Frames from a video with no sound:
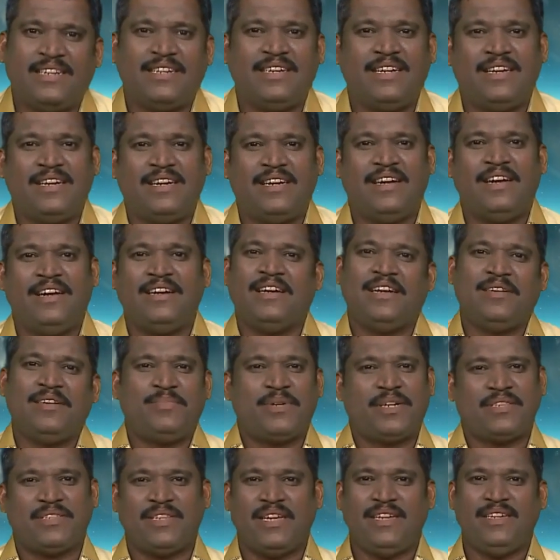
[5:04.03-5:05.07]
என்ற ஆங்கில
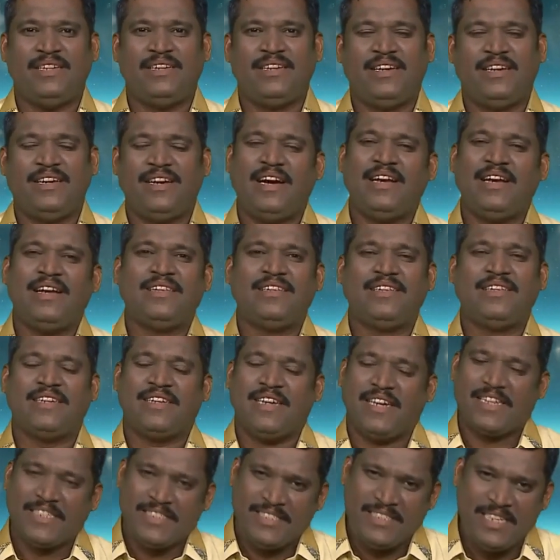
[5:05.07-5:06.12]
படத்தை அல்லது
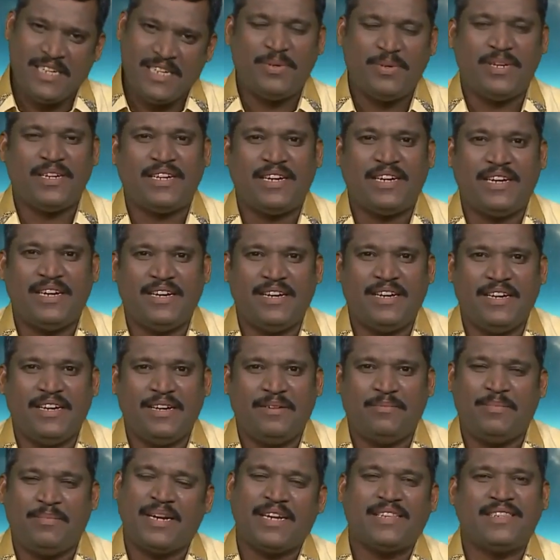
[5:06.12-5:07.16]
ரகசியம் என்ற
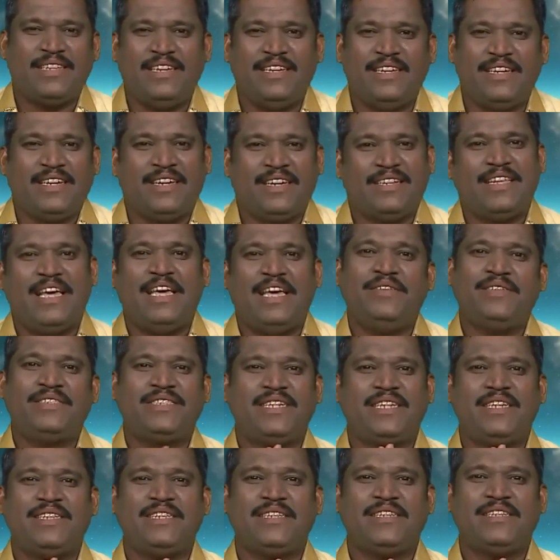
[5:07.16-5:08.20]
படத்தை தயவு
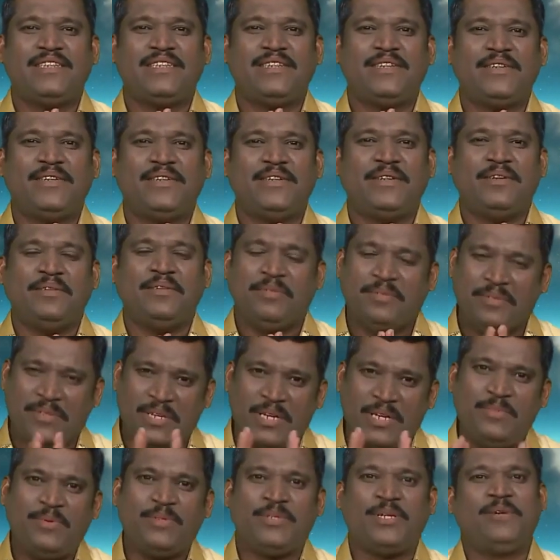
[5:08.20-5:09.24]
செய்து
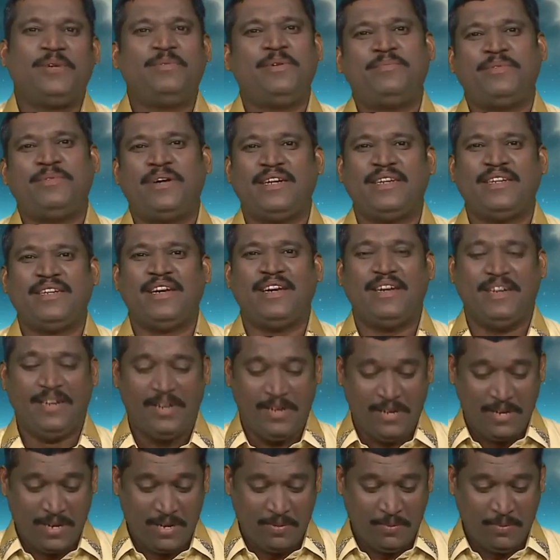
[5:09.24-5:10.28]
திரும்ப திரும்ப பாருங்கள்
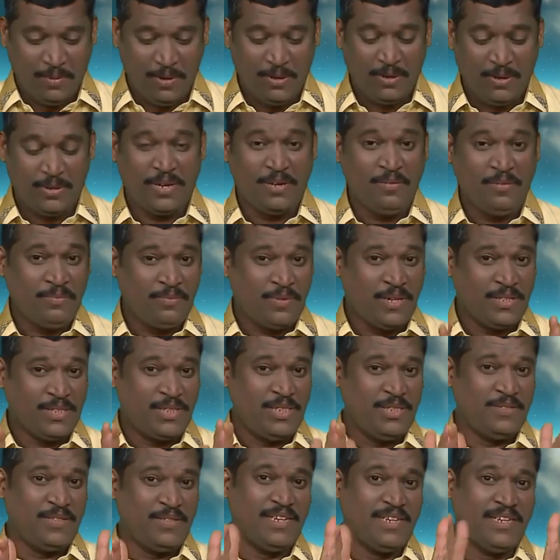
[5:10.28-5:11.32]
அப்பொழுது நாம்
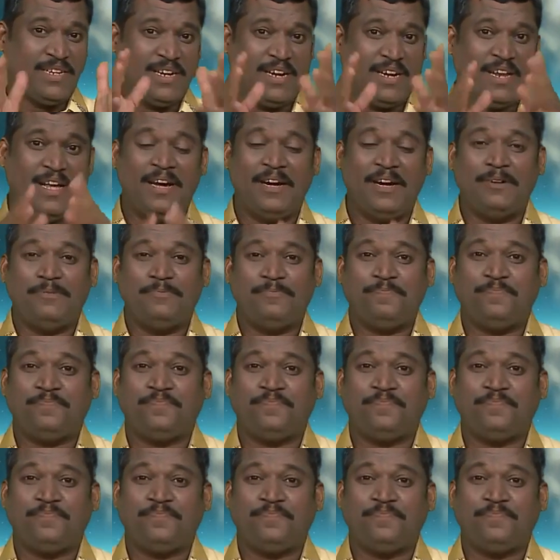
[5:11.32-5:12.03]
பாசிட்டிவாக இருக்கலாம்